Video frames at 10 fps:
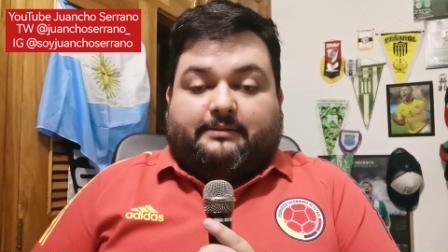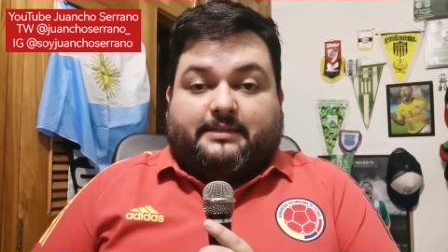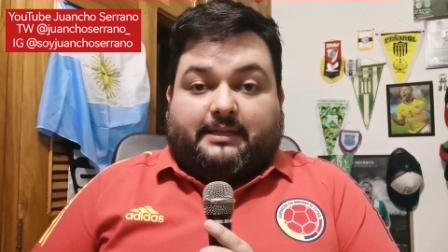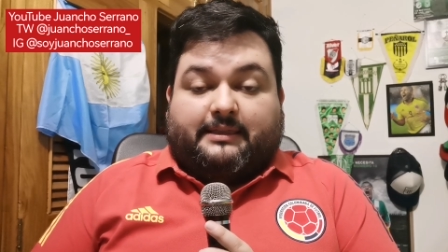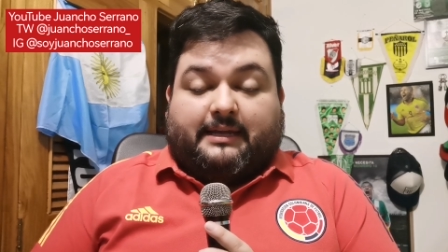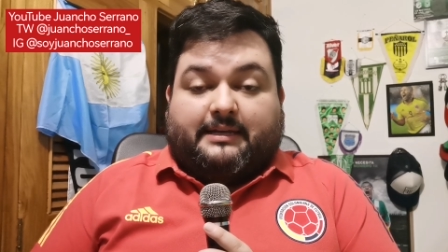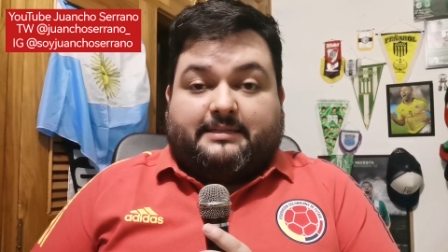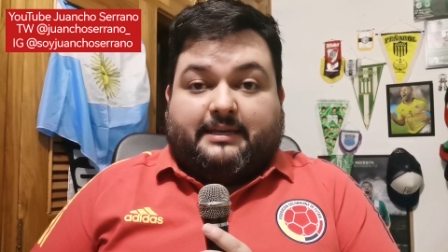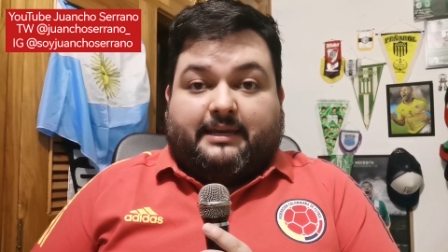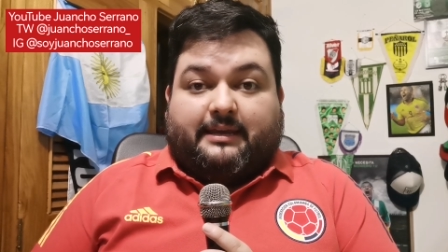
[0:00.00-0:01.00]

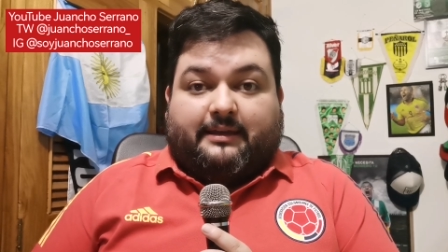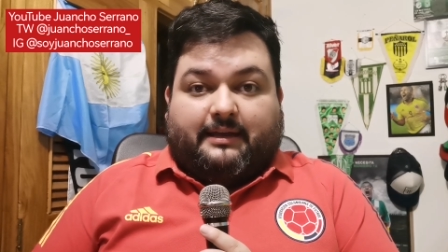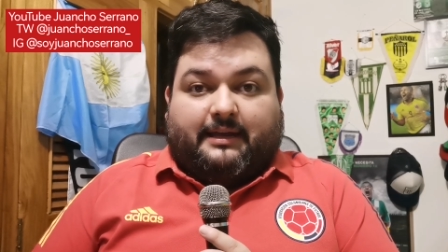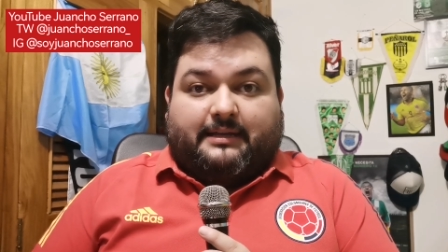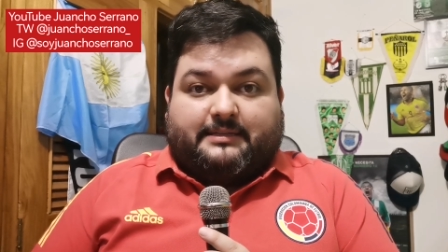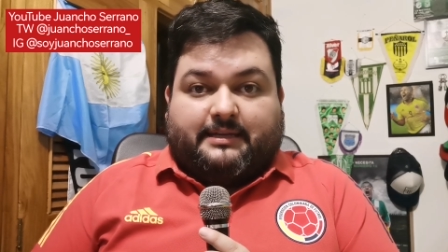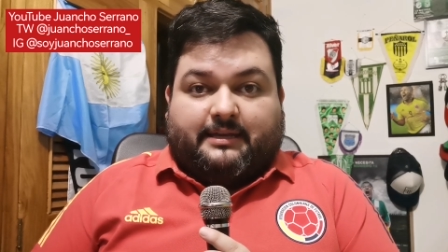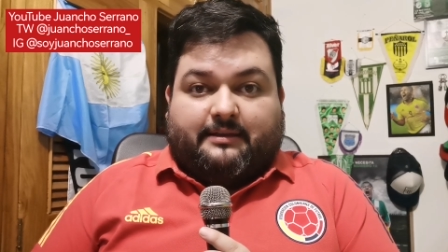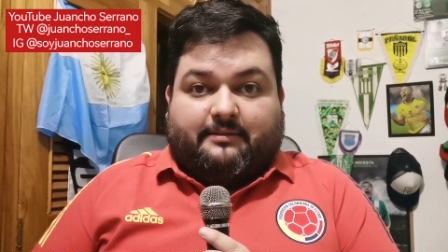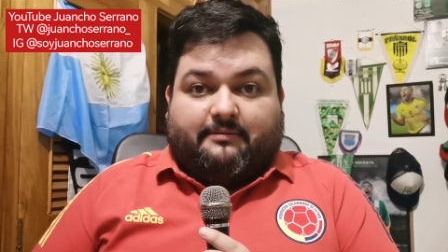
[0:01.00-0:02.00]
sentarse a
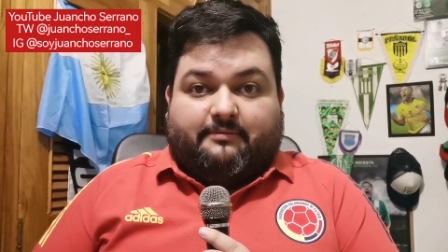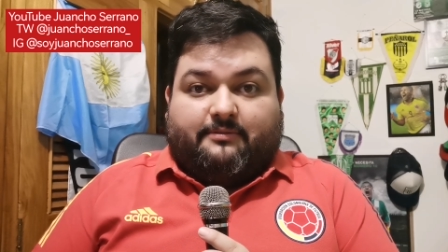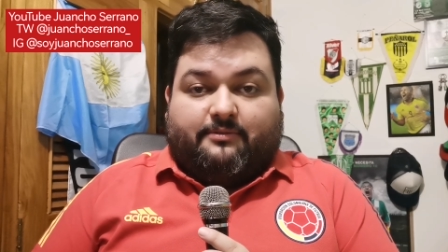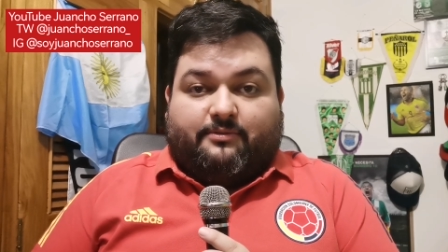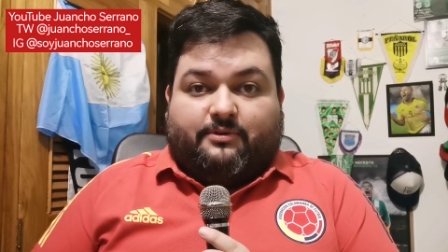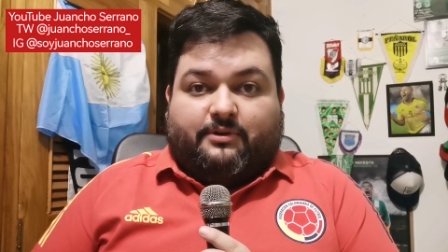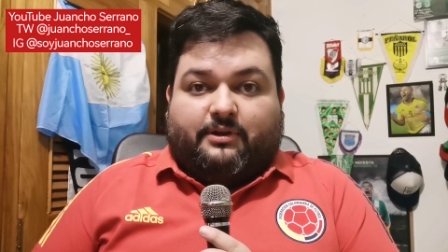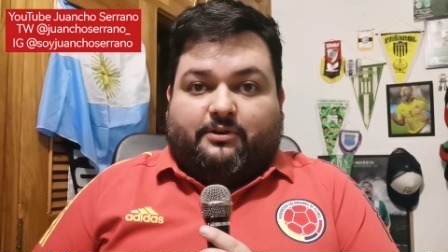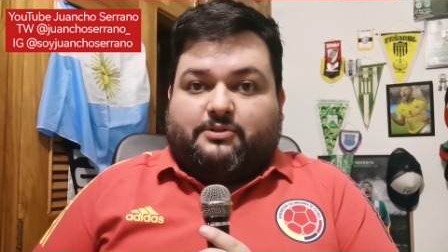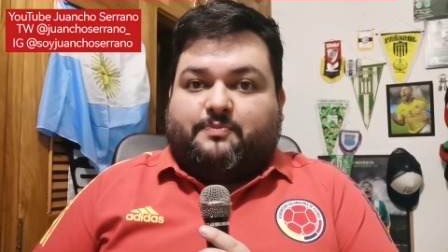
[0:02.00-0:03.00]
hacer uno
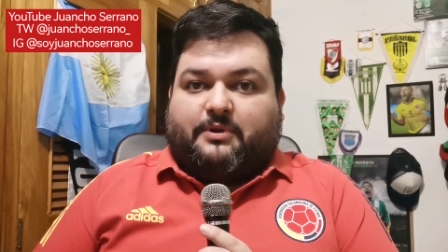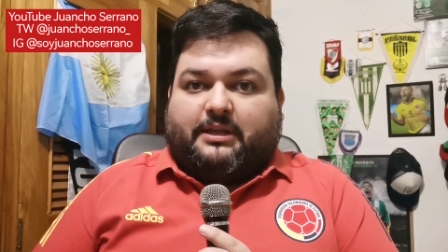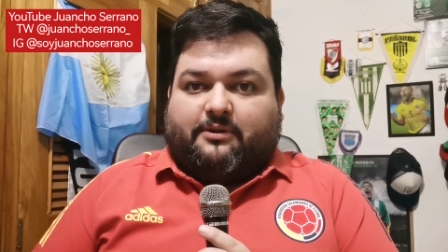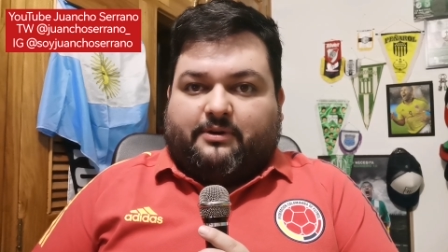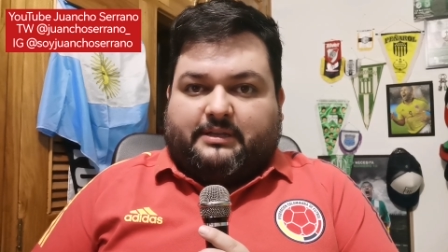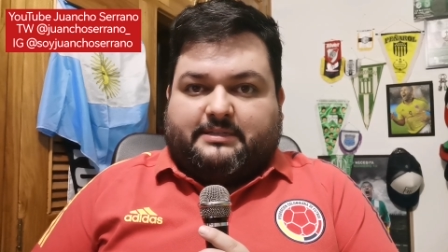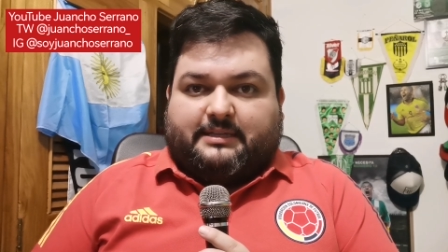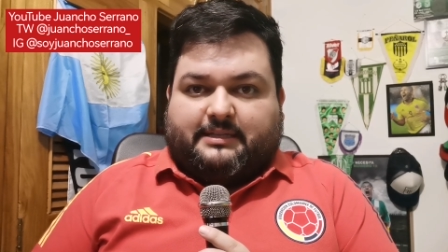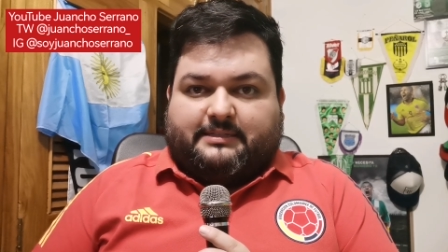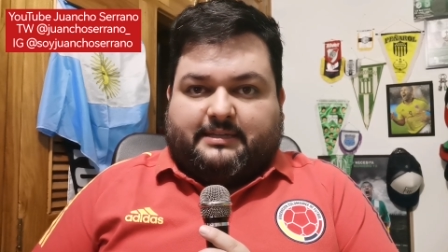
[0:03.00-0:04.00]
de los protagonistas